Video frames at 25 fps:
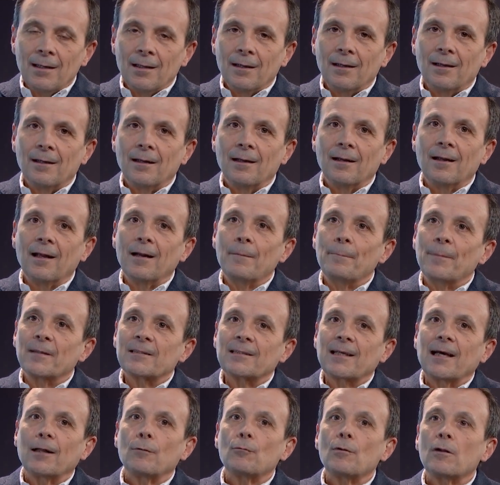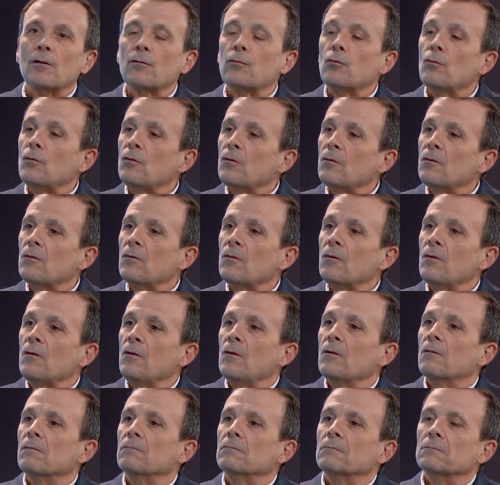Eh, el pescado azul
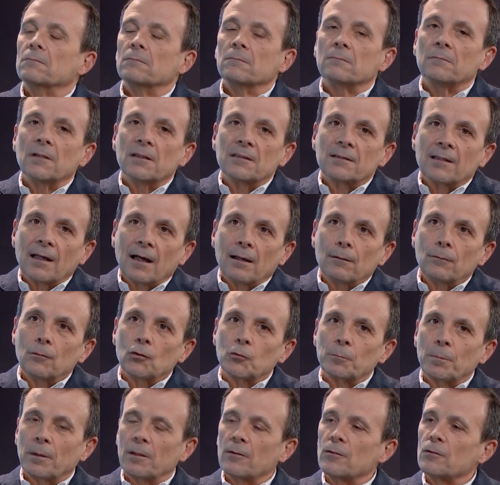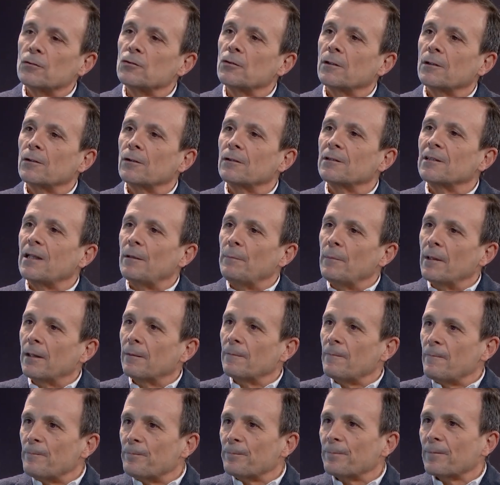mm, está a unos precios yo creo que
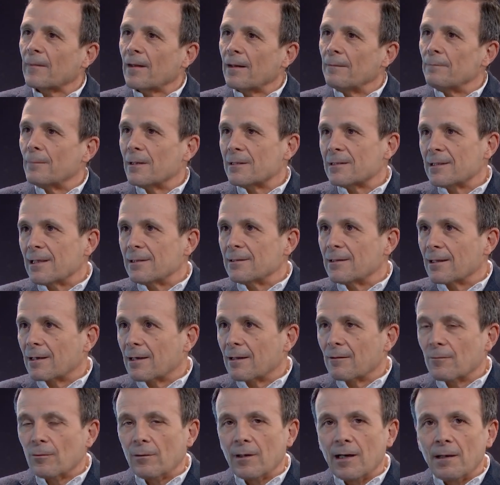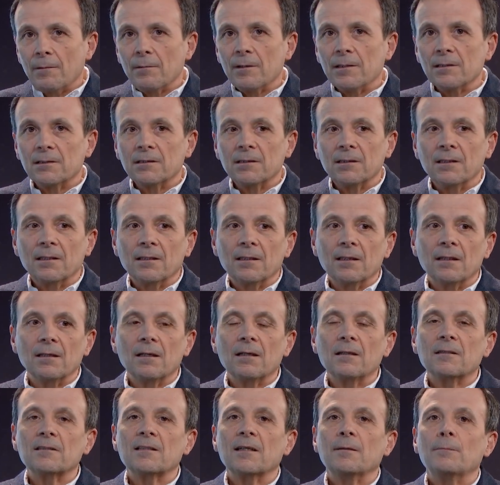también bastante razonables
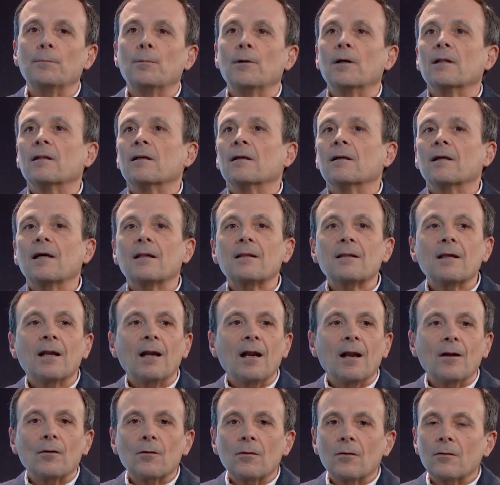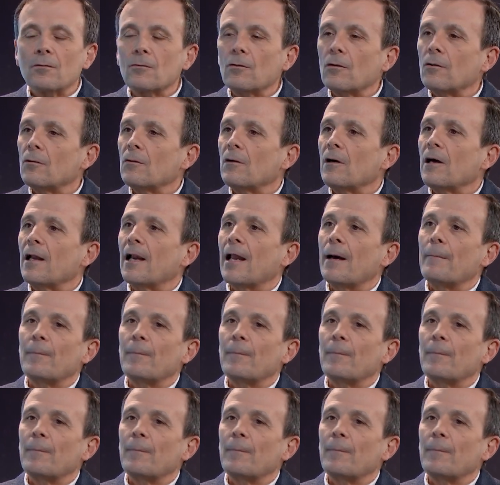y se pueden hacer al horno, a la